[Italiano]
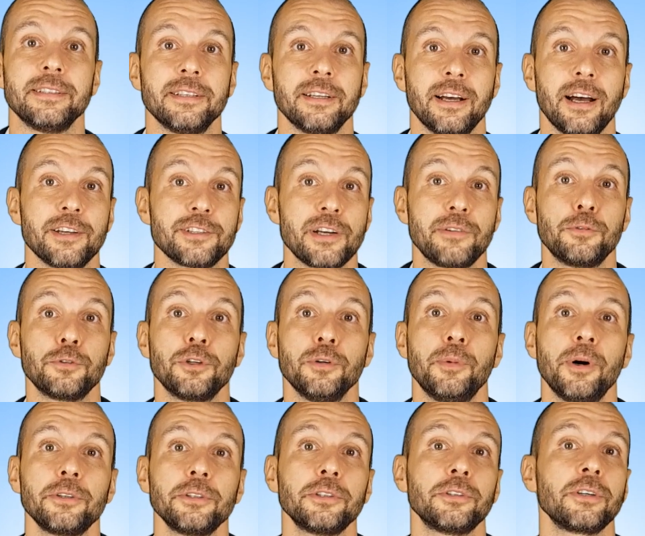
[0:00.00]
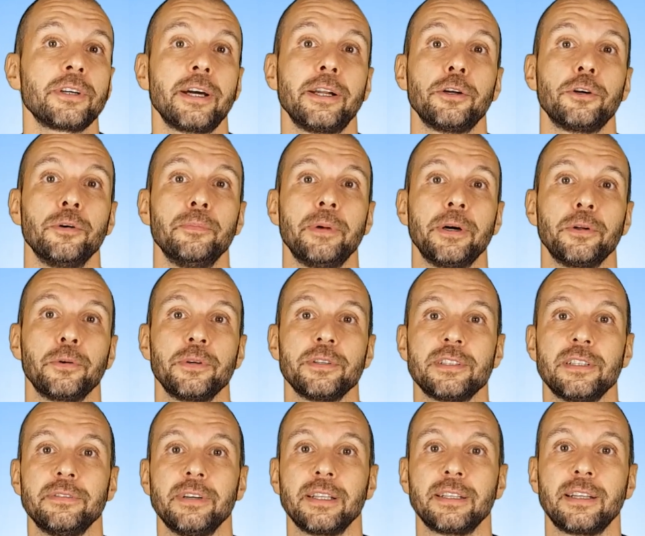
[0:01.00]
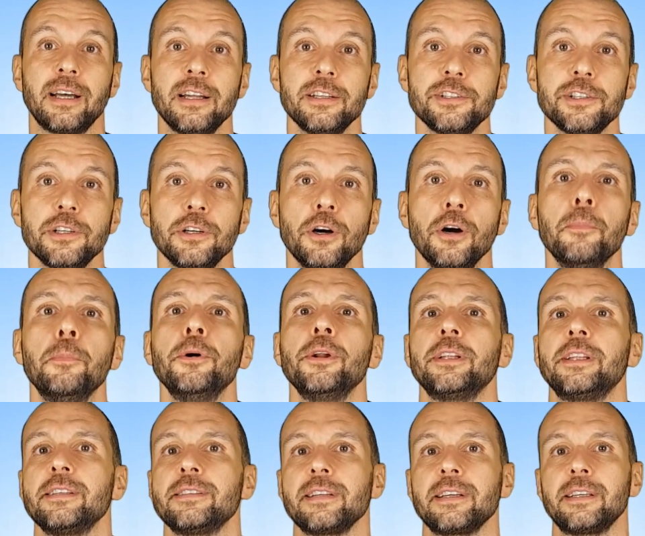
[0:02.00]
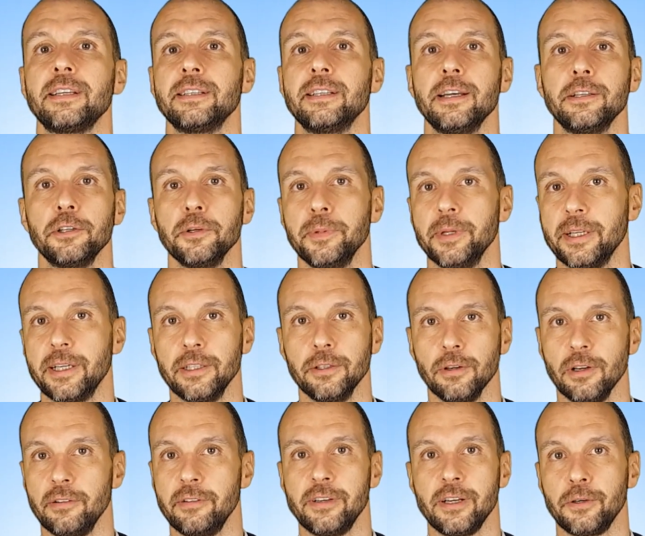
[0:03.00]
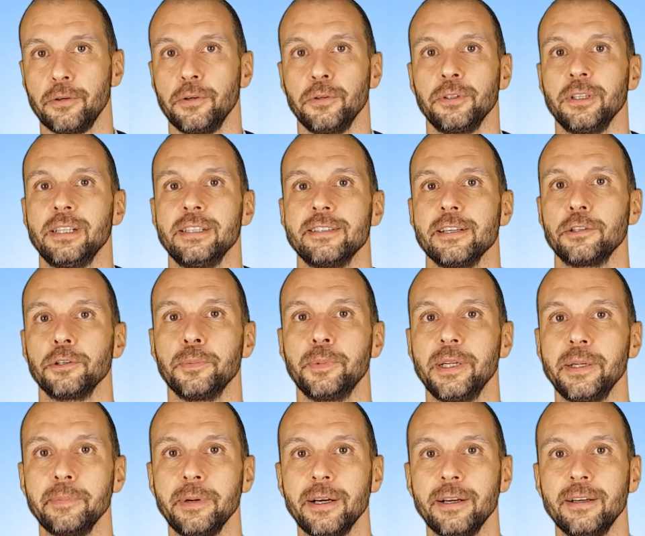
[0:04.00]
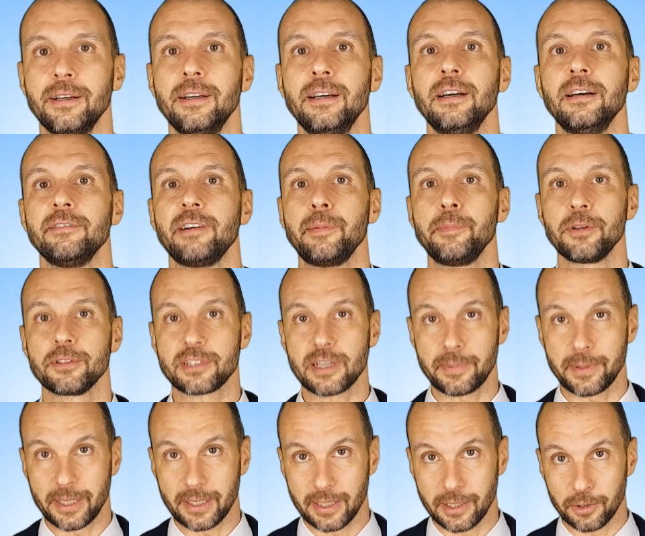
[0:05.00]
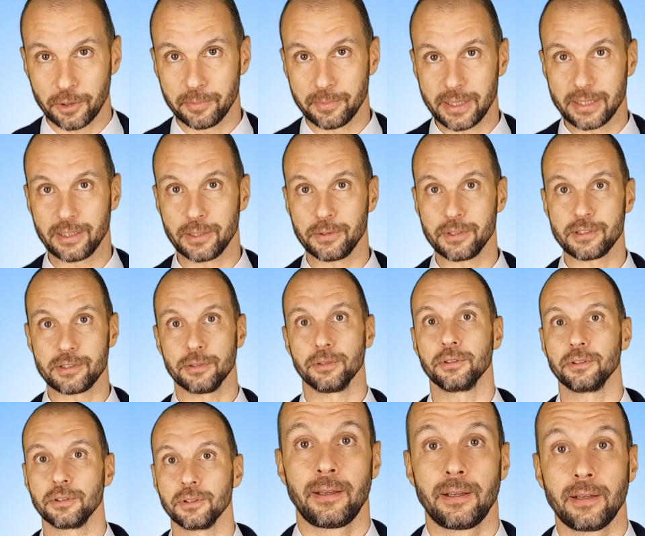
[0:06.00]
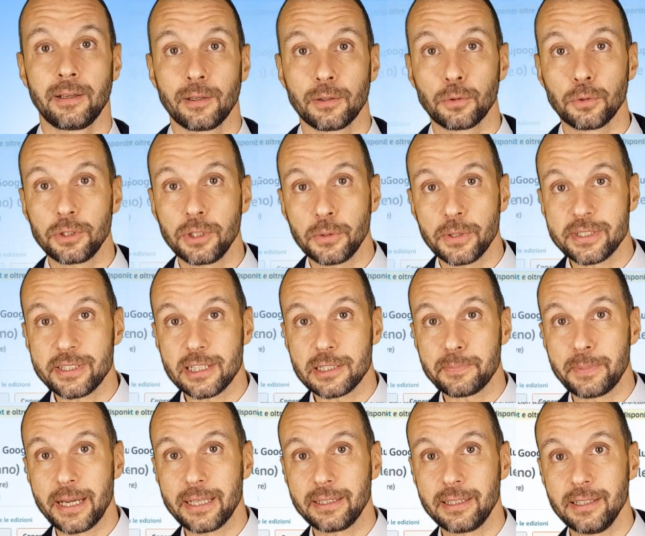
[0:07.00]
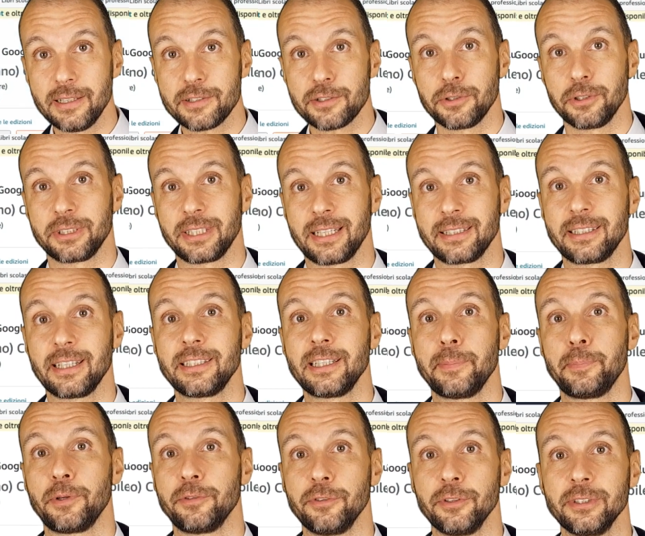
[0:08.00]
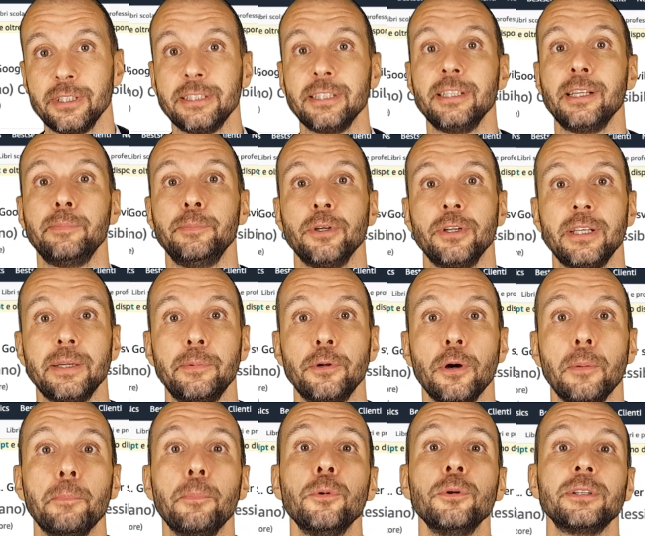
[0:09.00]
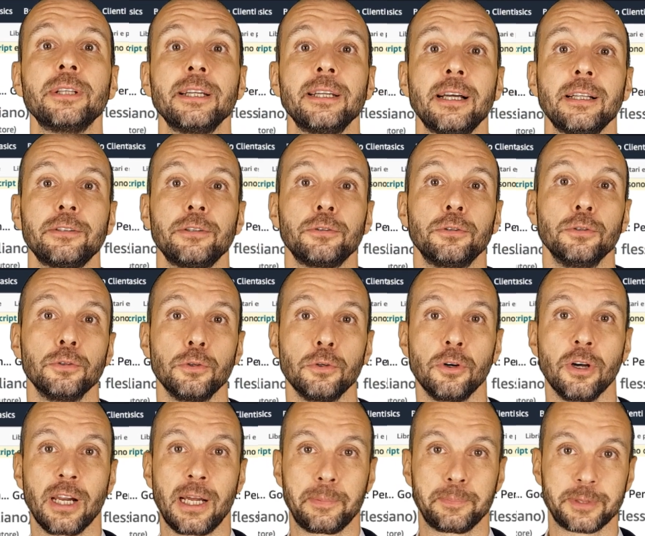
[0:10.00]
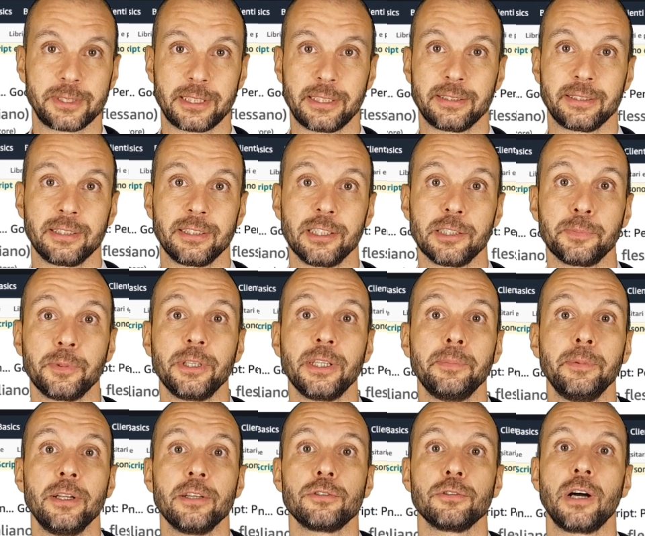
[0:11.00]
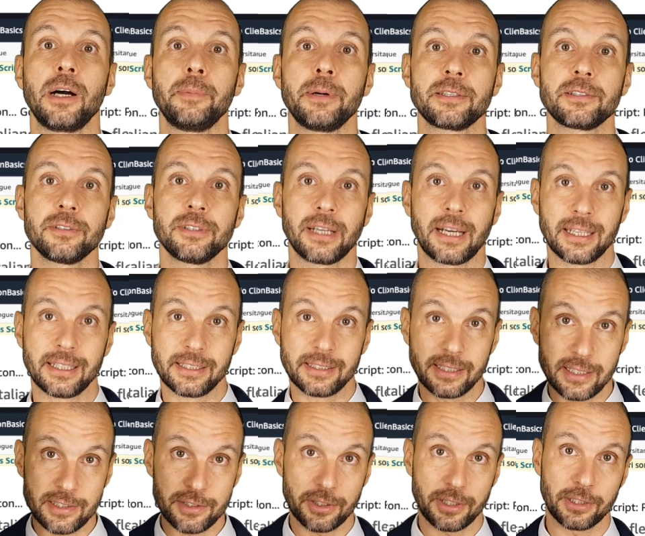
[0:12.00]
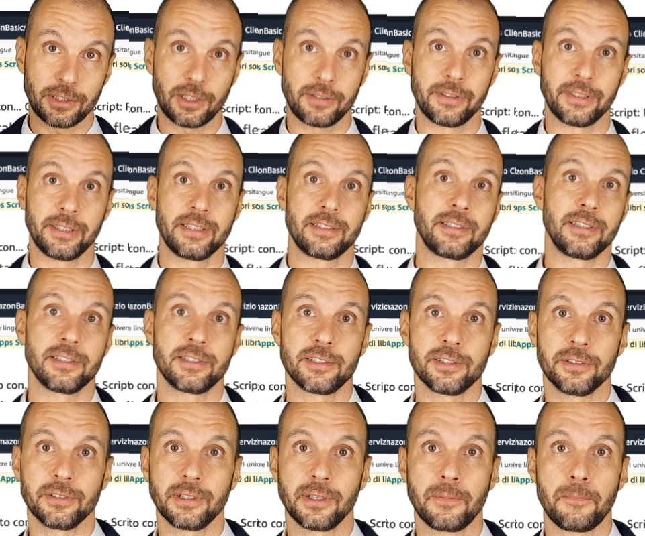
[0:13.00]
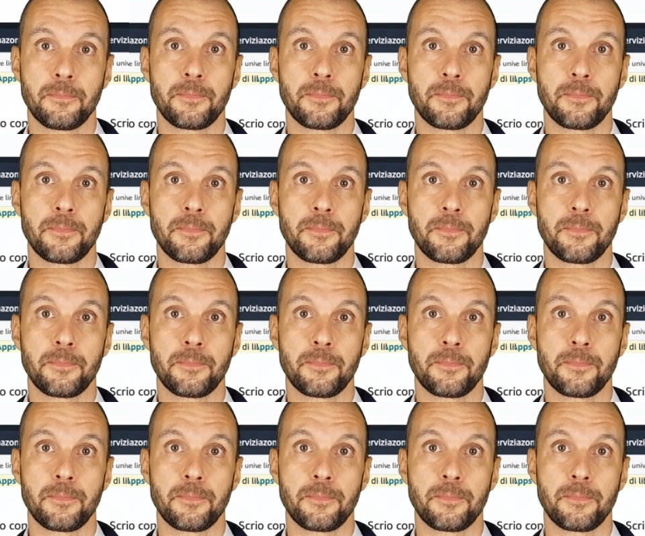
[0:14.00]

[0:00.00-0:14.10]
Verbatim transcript: Hai già avuto modo di toccare con mano questi vantaggi oppure ti stai chiedendo perché non lo avevi ancora utilizzato prima? Fammelo sapere nei commenti qui sotto. Tutti questi aspetti sono trattati e approfonditi nel mio libro Punta in alto con Google AppScript, disponibile su Amazon all'indirizzo che trovi in descrizione.